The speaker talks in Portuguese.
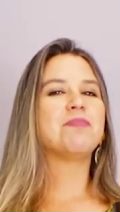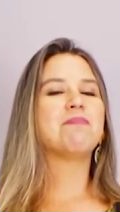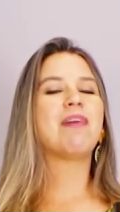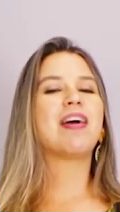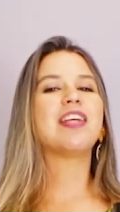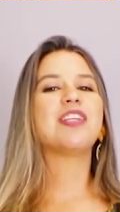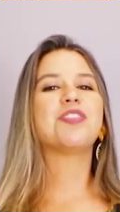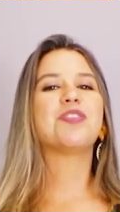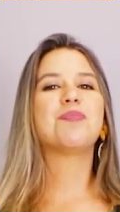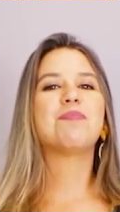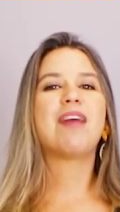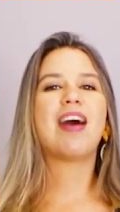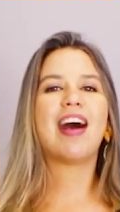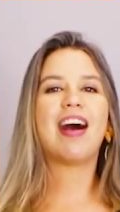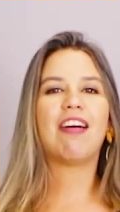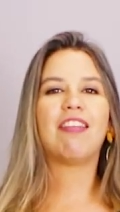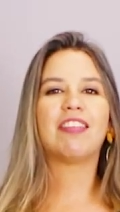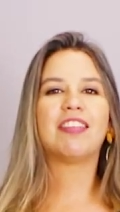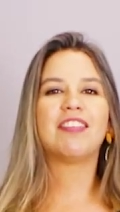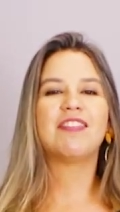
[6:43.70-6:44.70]
de mais uma
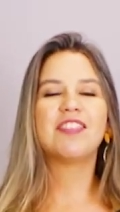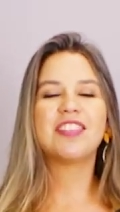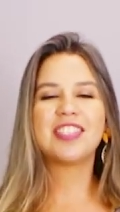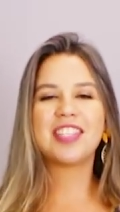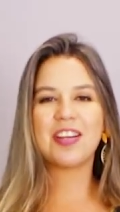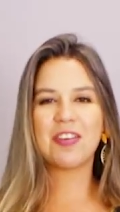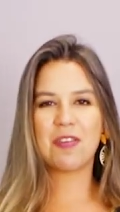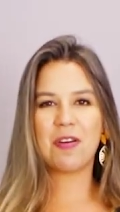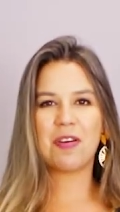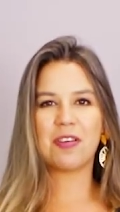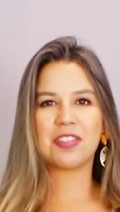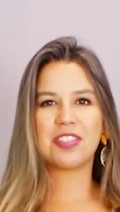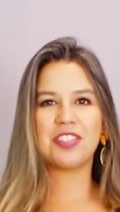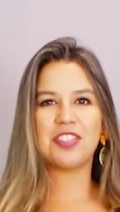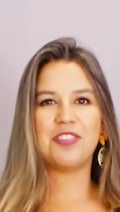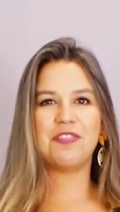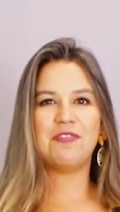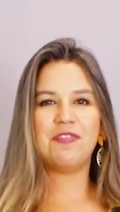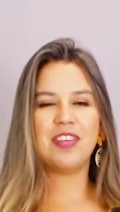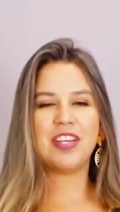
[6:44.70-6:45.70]
aula. Você gosta
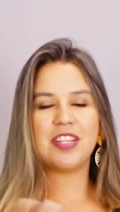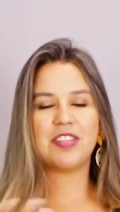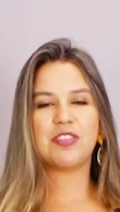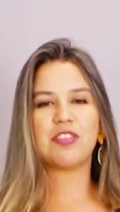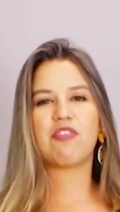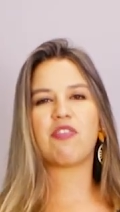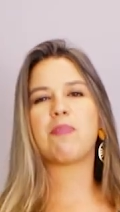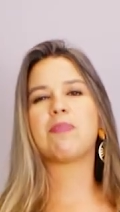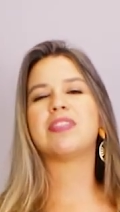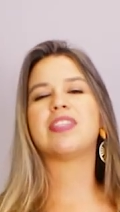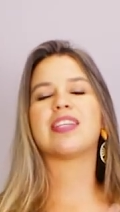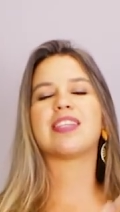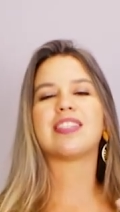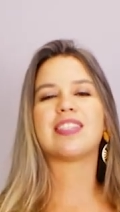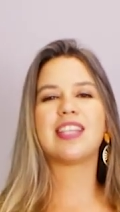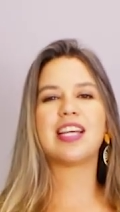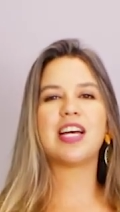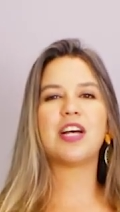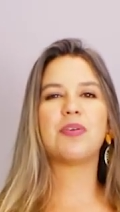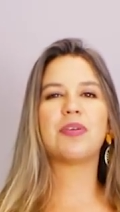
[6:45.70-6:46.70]
de vídeo, de
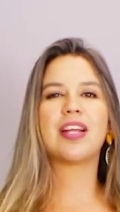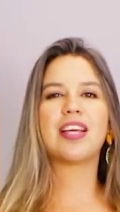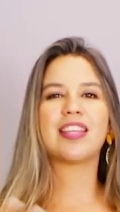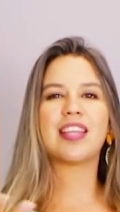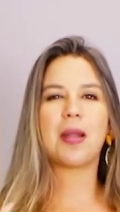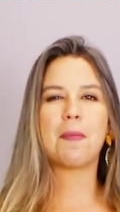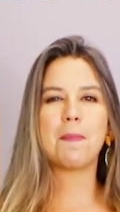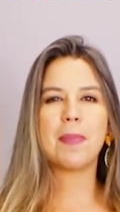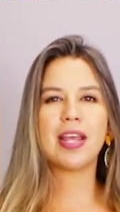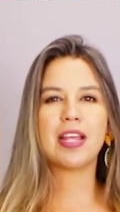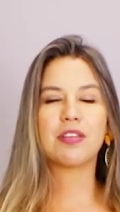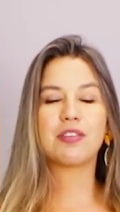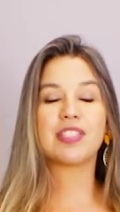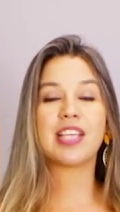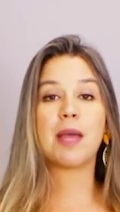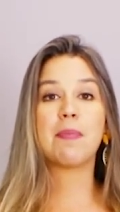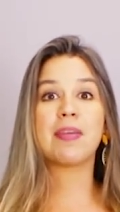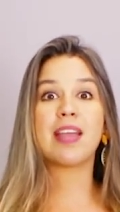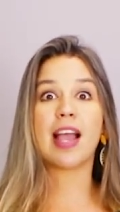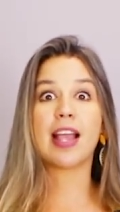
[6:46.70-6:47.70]
alfabetização, letramento?
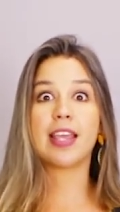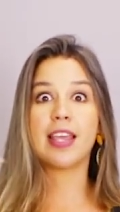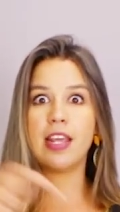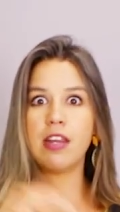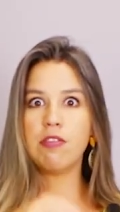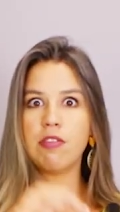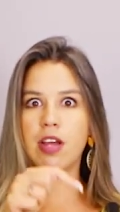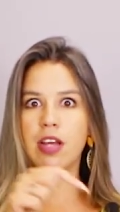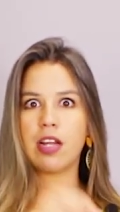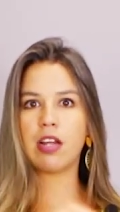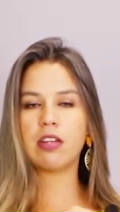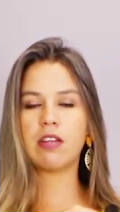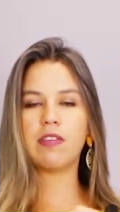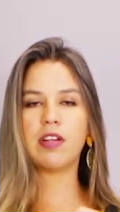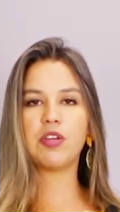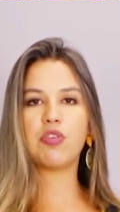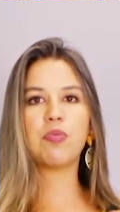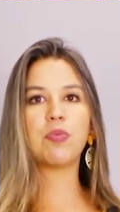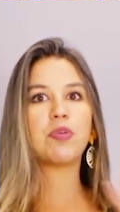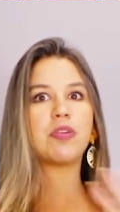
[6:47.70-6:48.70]
Sabe que aqui no canal da
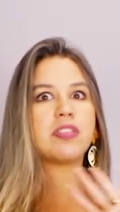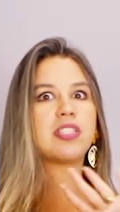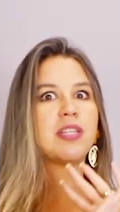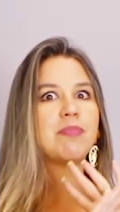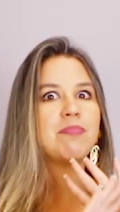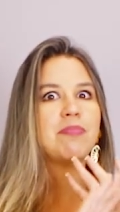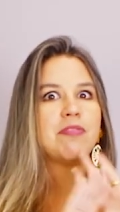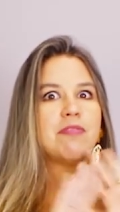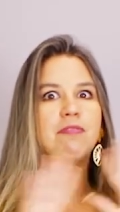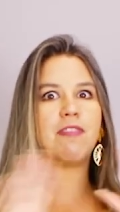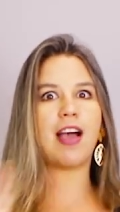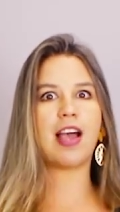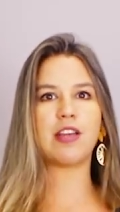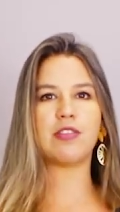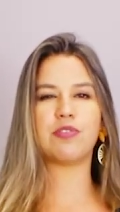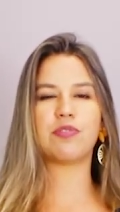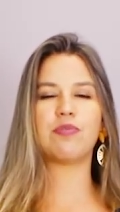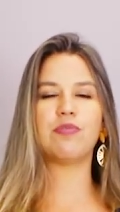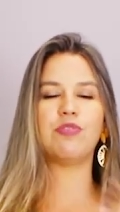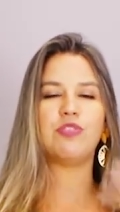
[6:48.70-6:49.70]
ValeCup nós temos
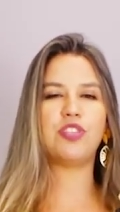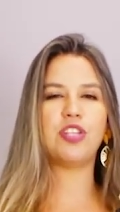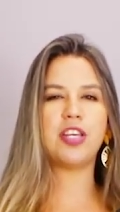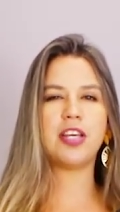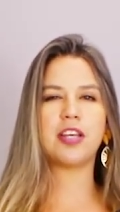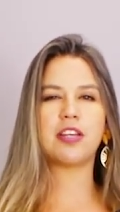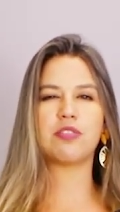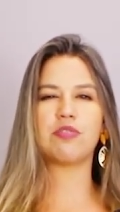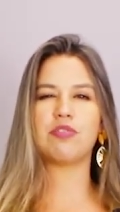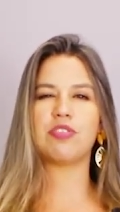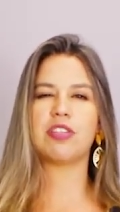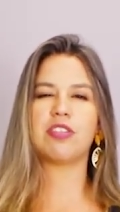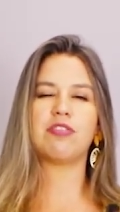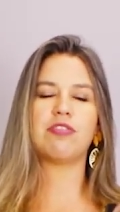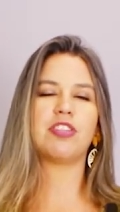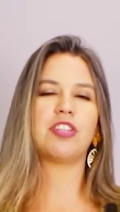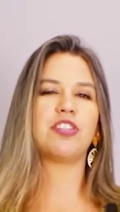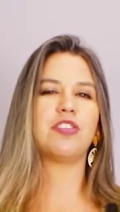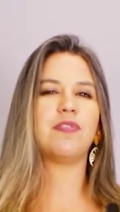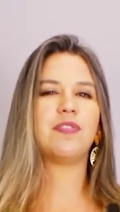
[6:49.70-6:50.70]
vários com dicas,
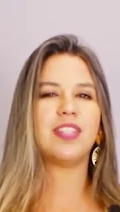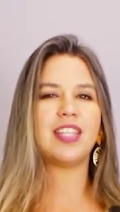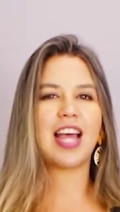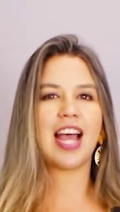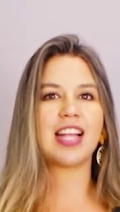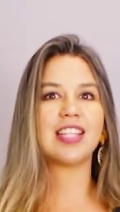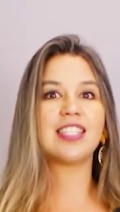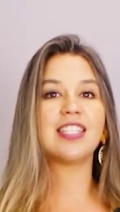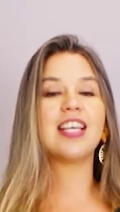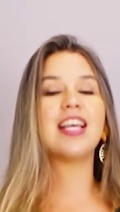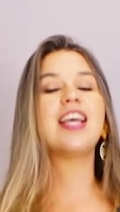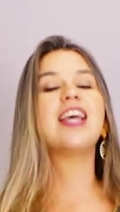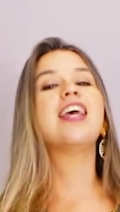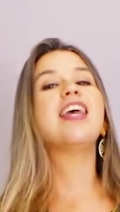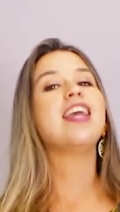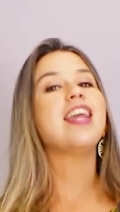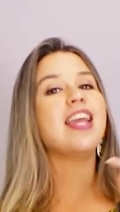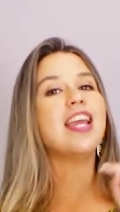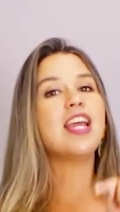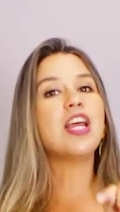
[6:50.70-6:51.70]
sugestões de atividades
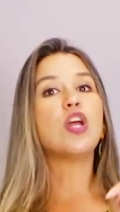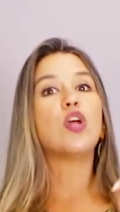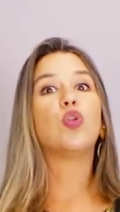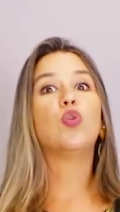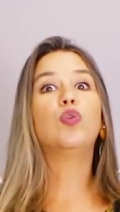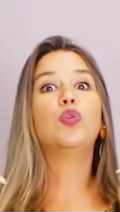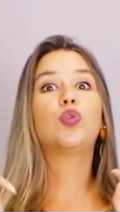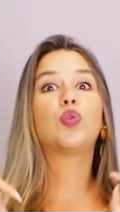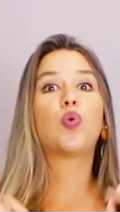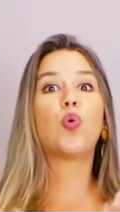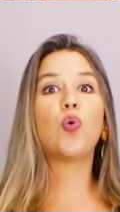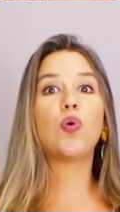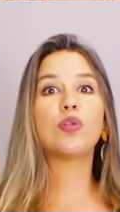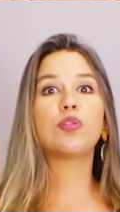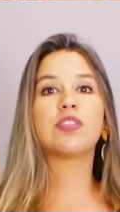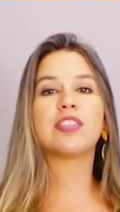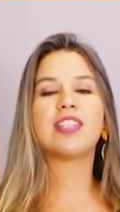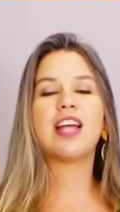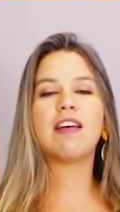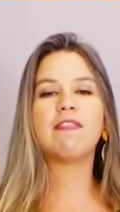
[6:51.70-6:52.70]
e nos
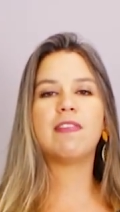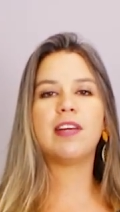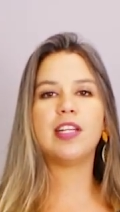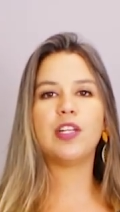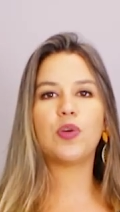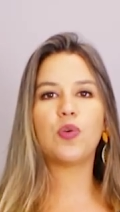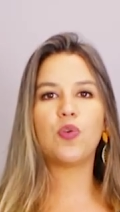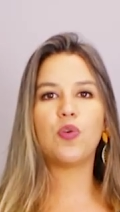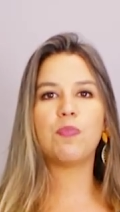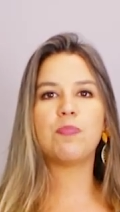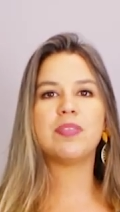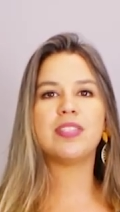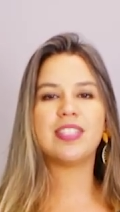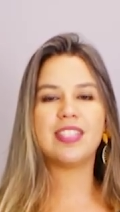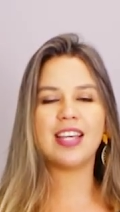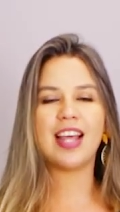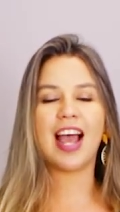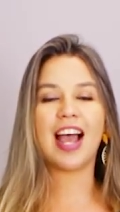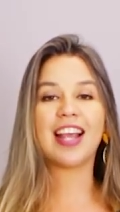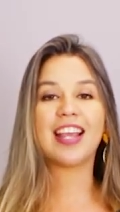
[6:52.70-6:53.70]
cursos da ValeCup,
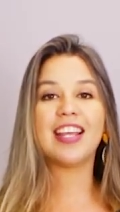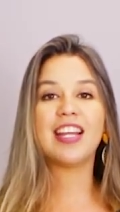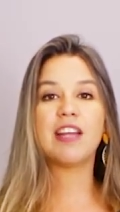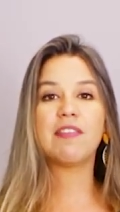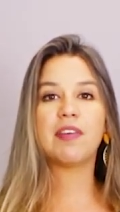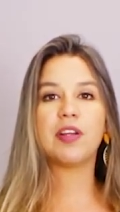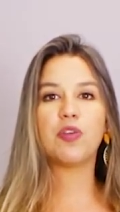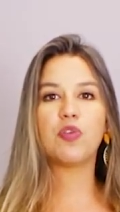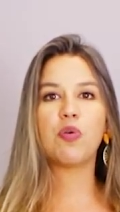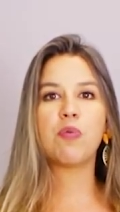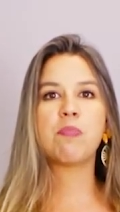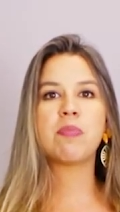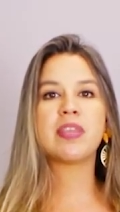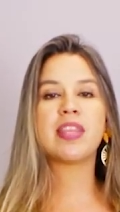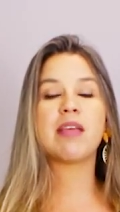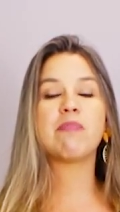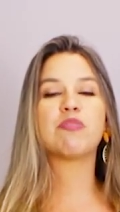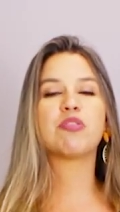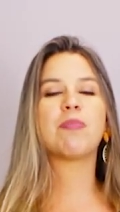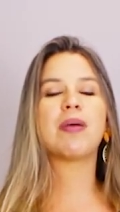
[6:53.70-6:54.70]
sim, aqui na ValeCup
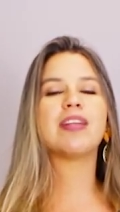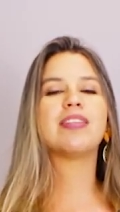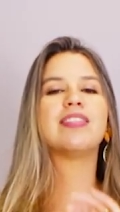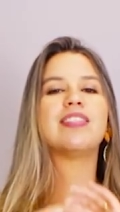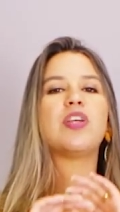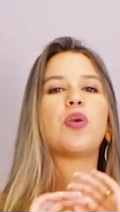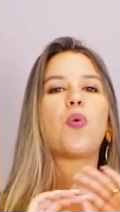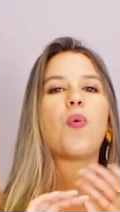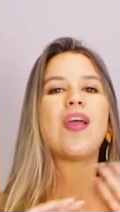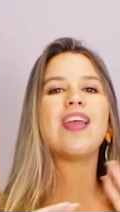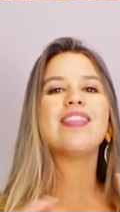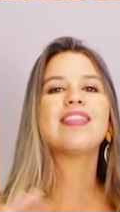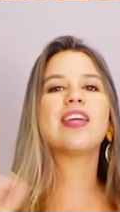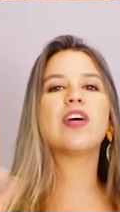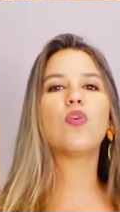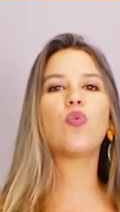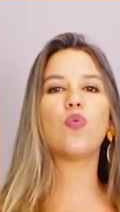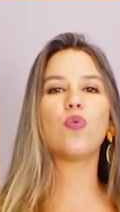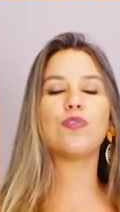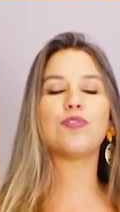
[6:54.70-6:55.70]
temos mais de
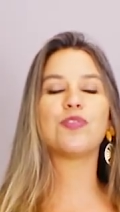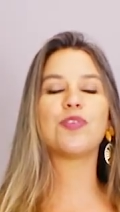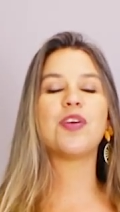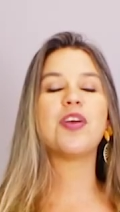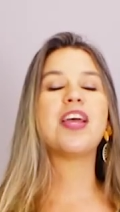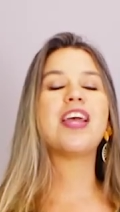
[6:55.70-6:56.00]
50 cursos